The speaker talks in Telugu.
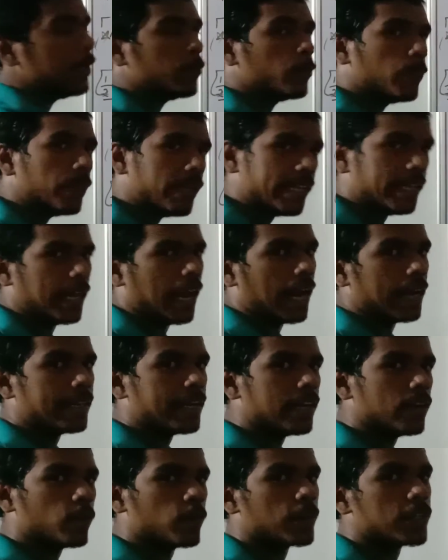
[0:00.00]
ఇంటూ డి
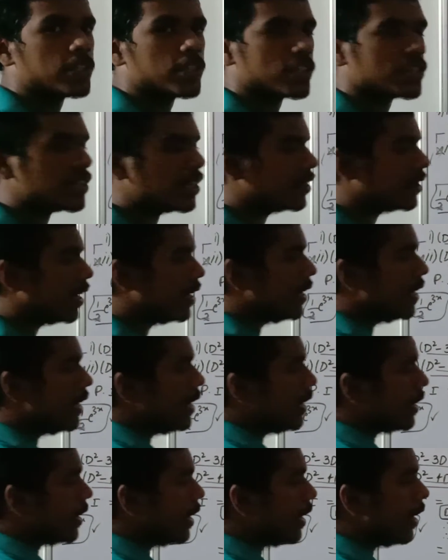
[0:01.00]
అంటే డిఫరెన్షియేషన్ అంతా
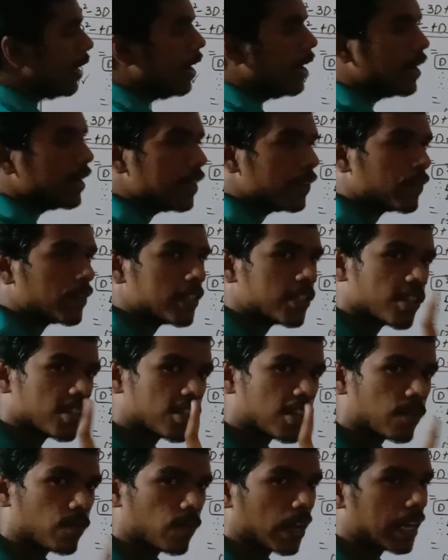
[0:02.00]
డికి
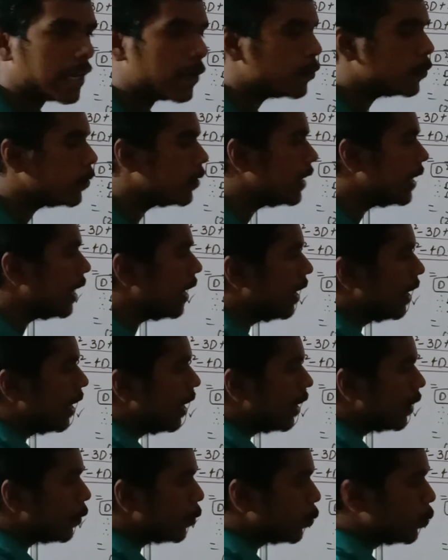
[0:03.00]
డిఫరెన్షియేషన్ వన్ అవుతుంది
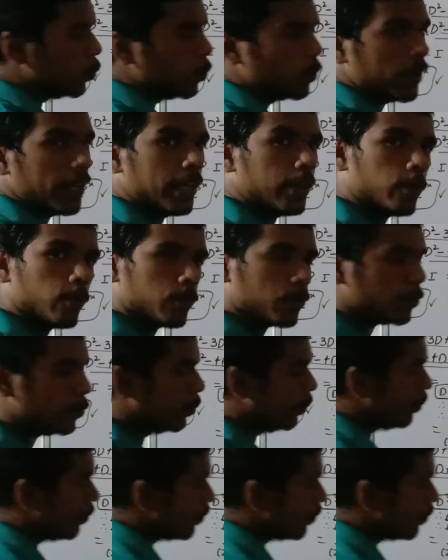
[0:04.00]
టూ ఇంటూ టూ